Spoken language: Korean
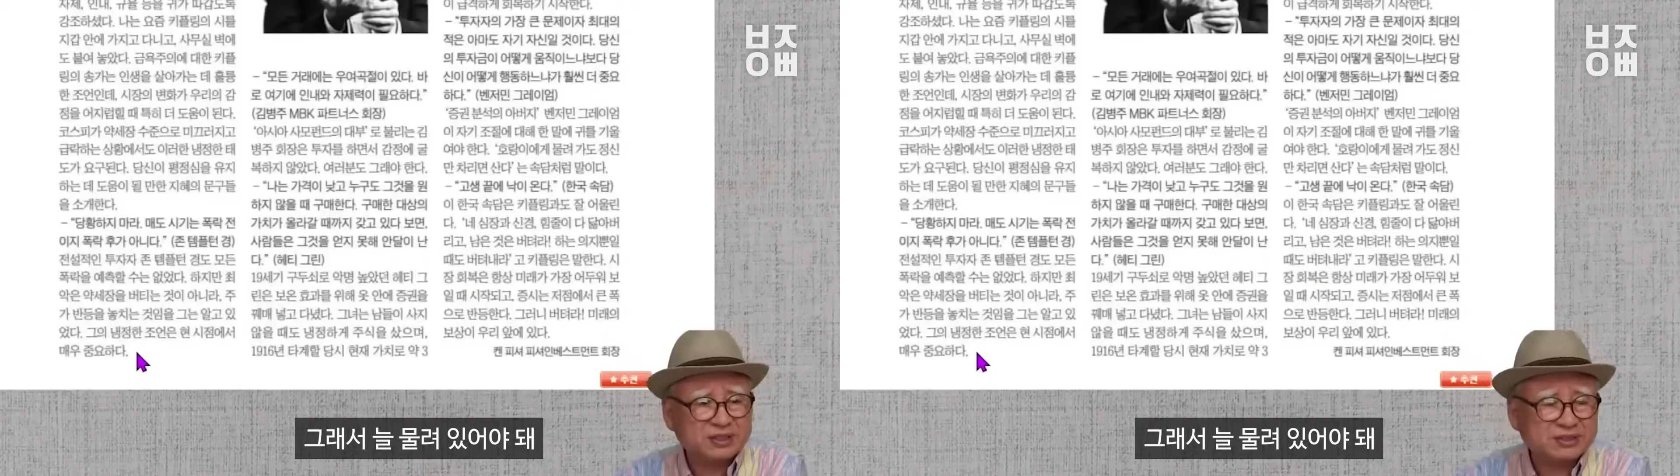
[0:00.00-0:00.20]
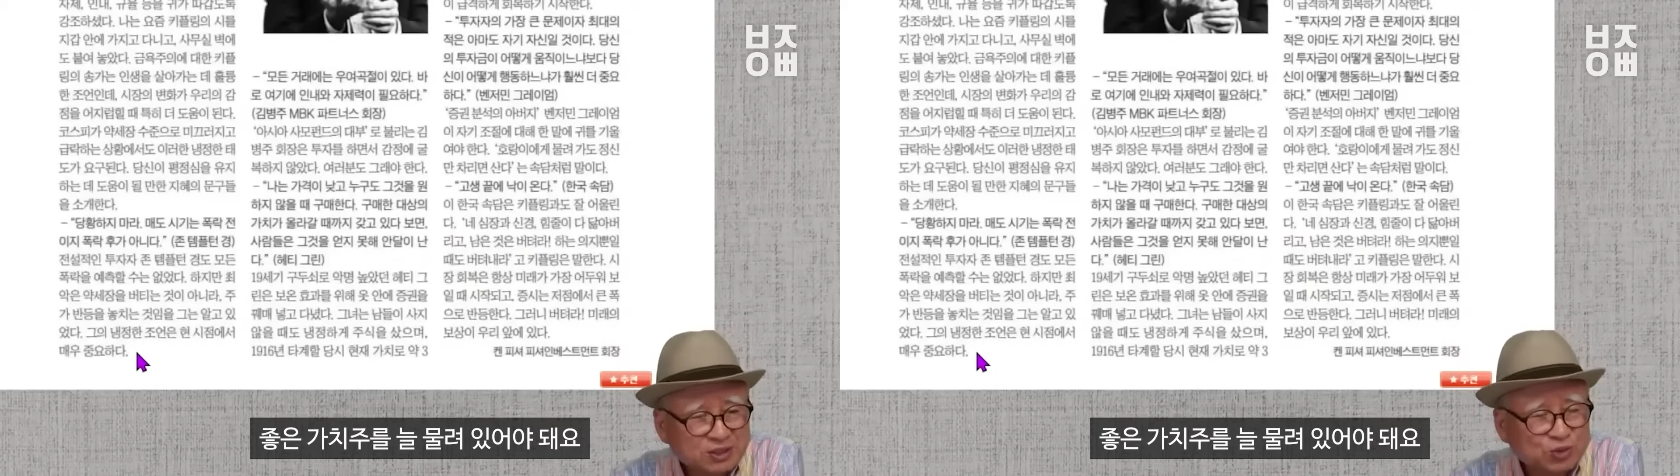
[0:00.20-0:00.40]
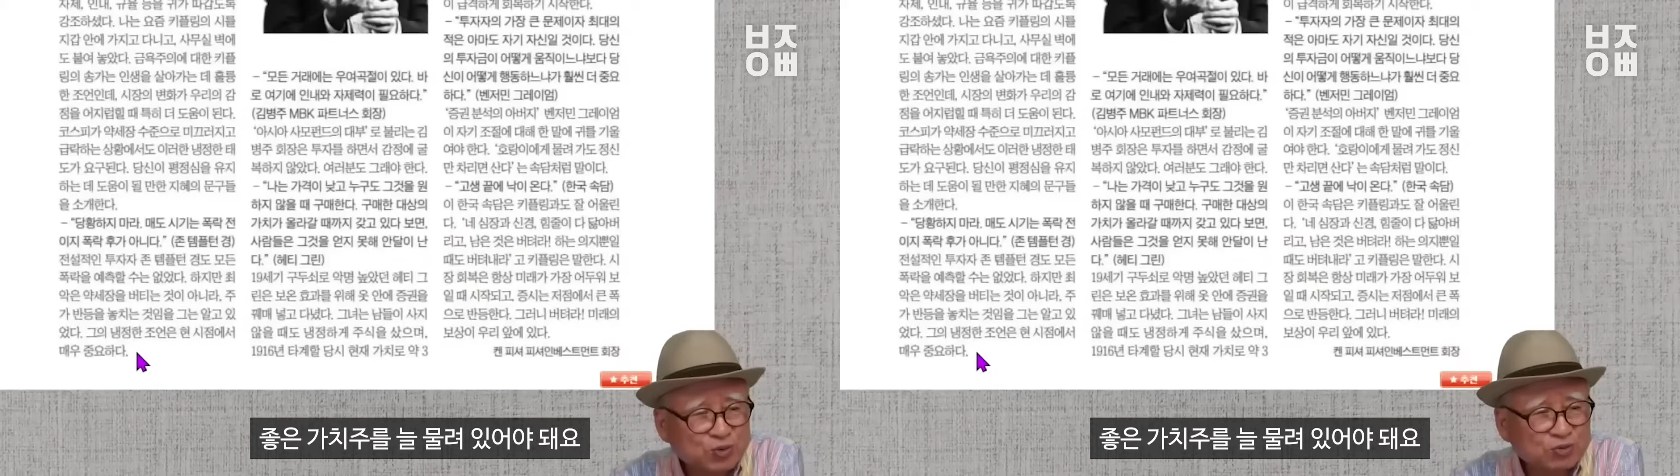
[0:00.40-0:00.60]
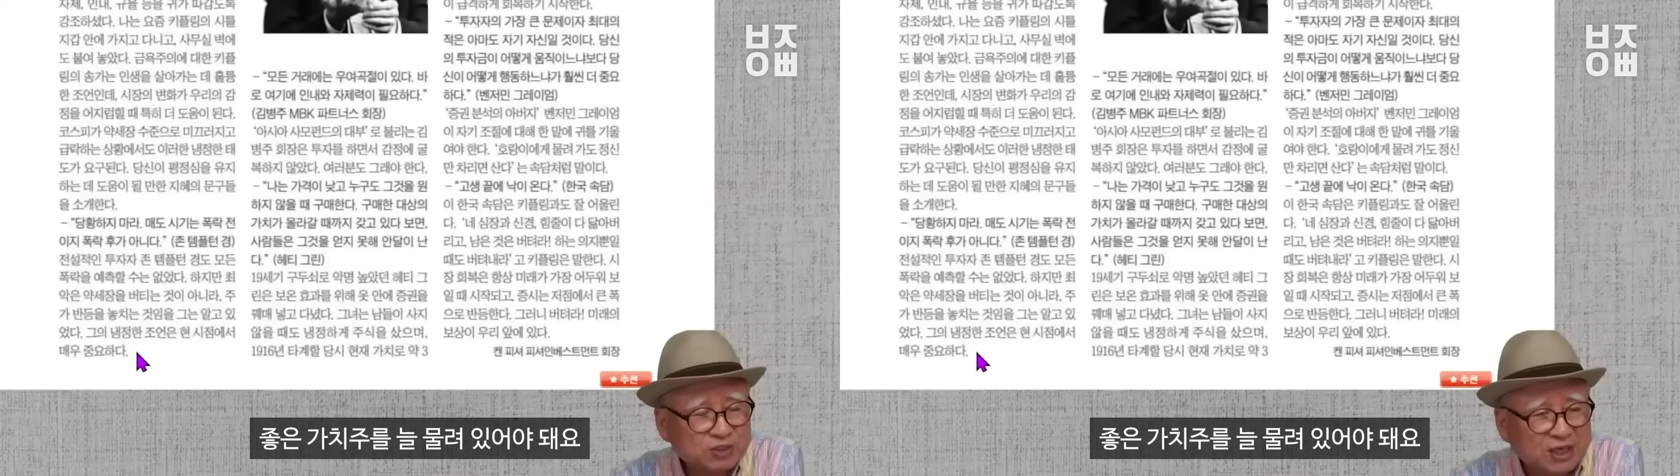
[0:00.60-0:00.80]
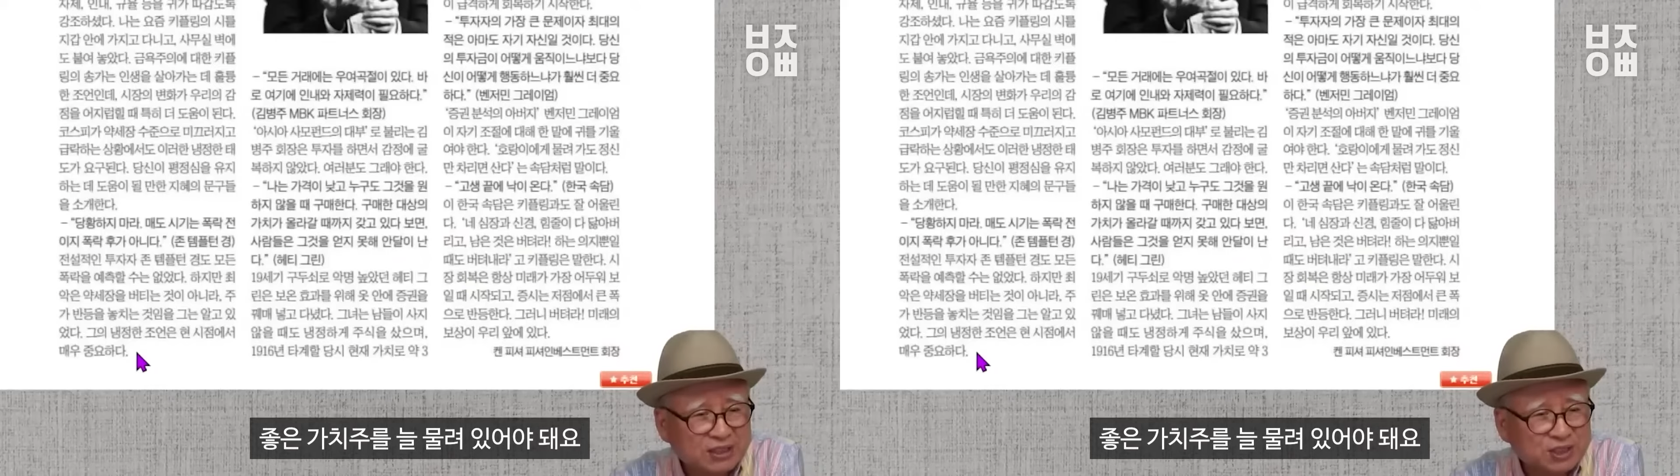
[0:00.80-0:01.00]
좋은
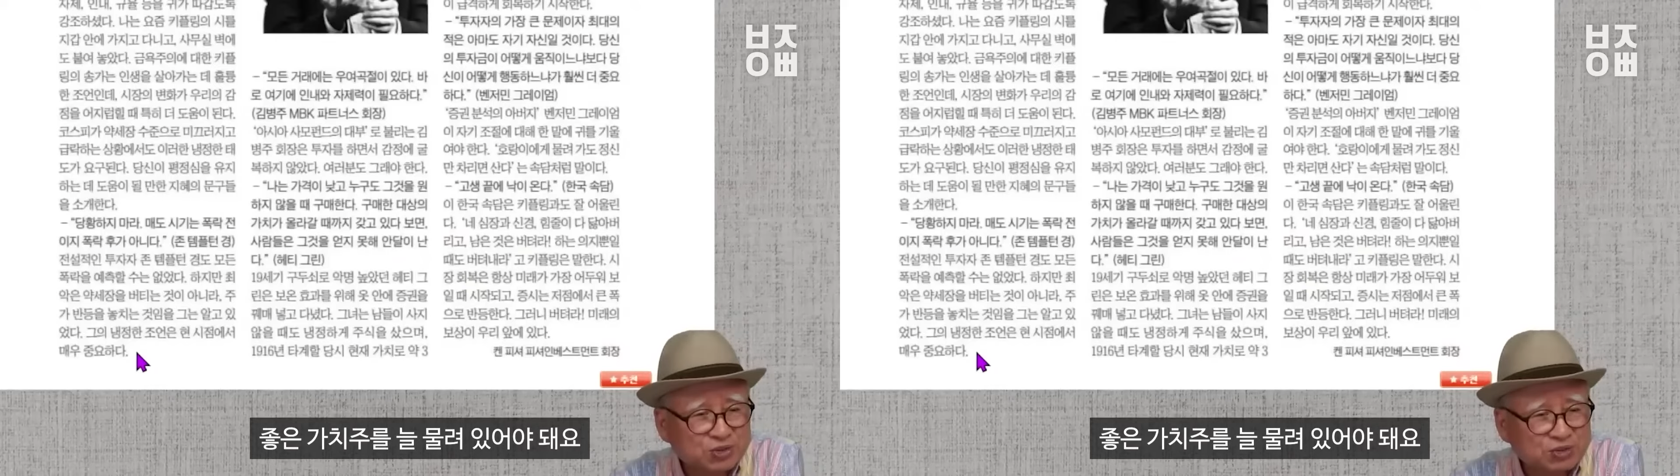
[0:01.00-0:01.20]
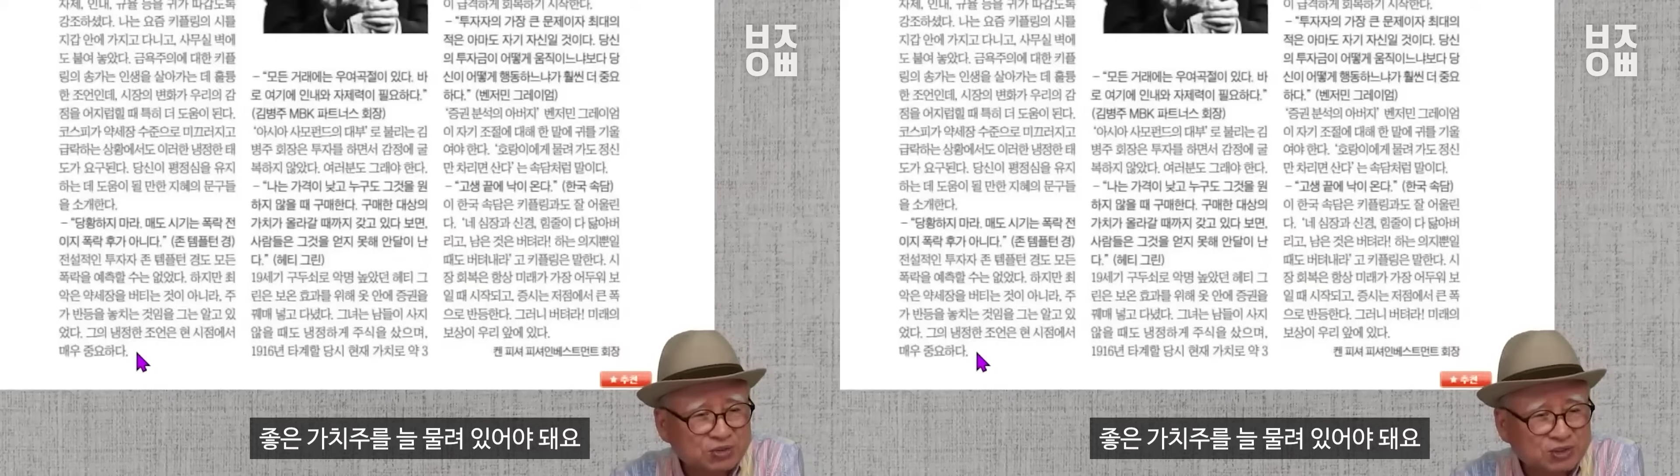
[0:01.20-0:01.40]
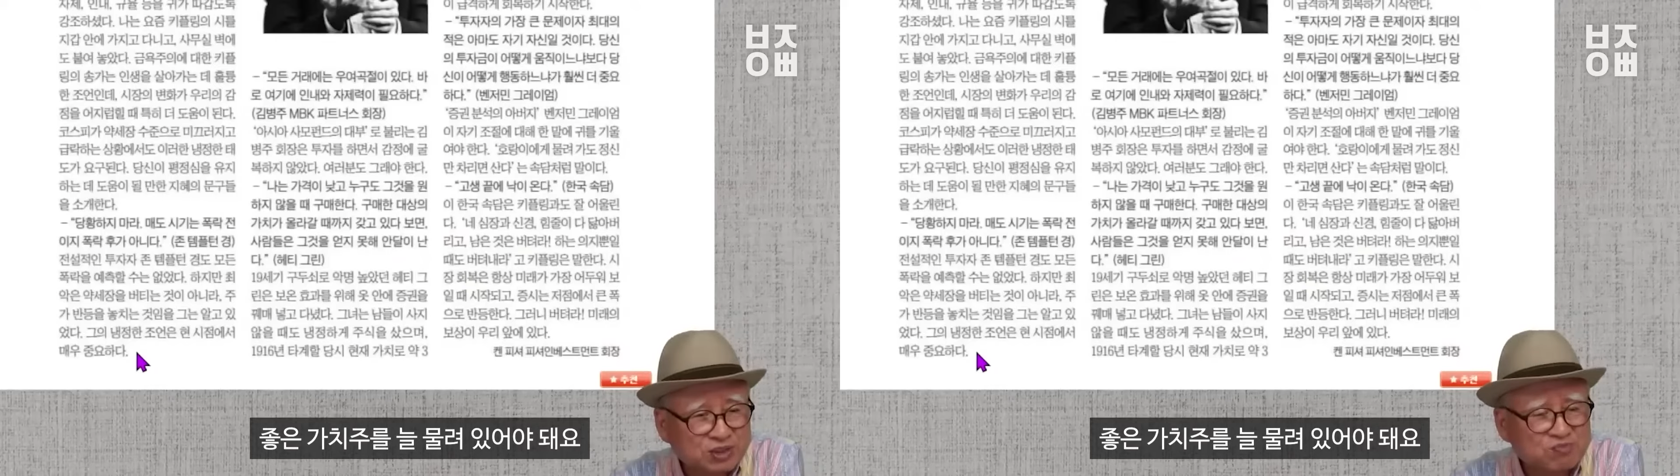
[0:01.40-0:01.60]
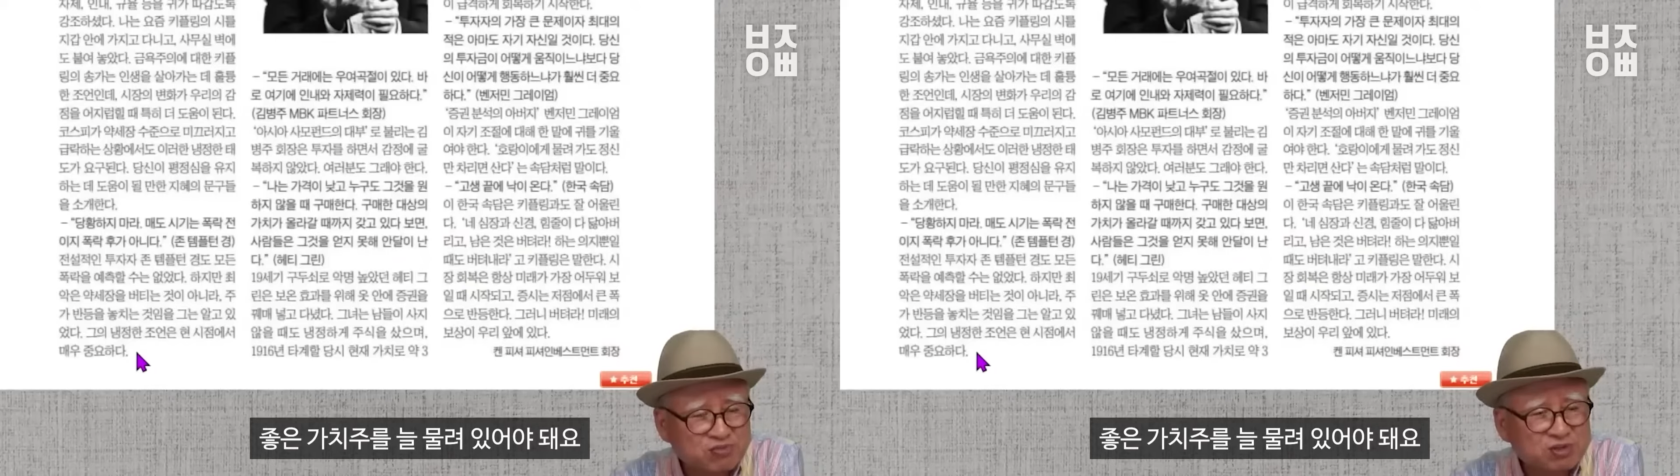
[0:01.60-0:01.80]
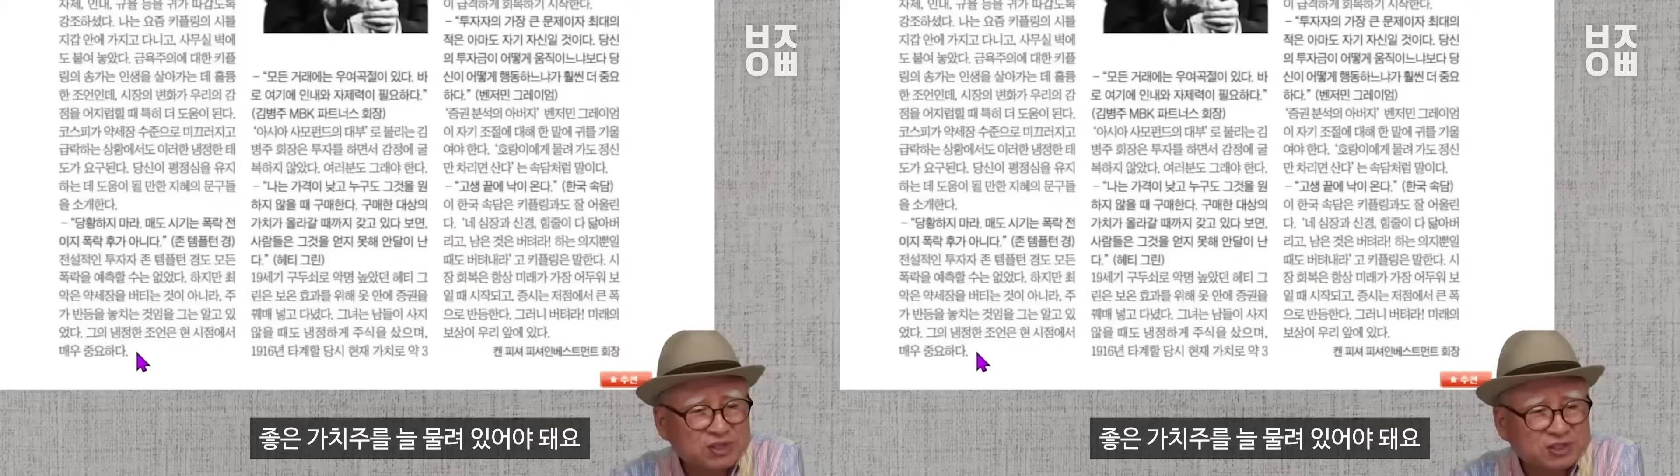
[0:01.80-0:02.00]
가치주를 늘 물려
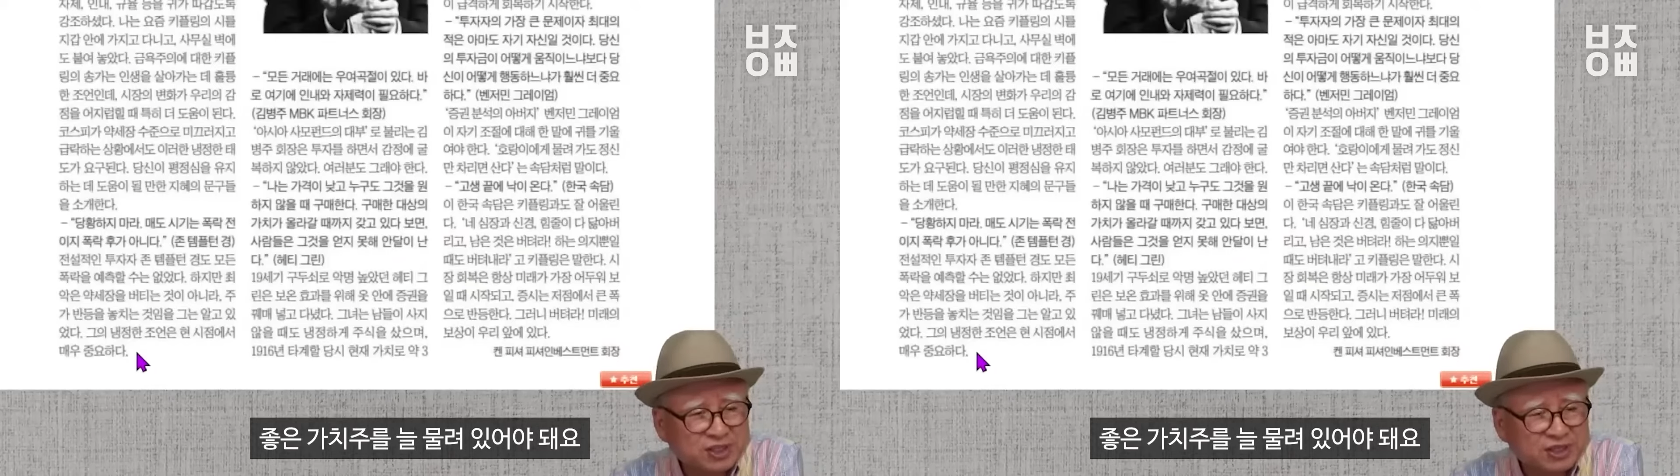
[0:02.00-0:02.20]
있어야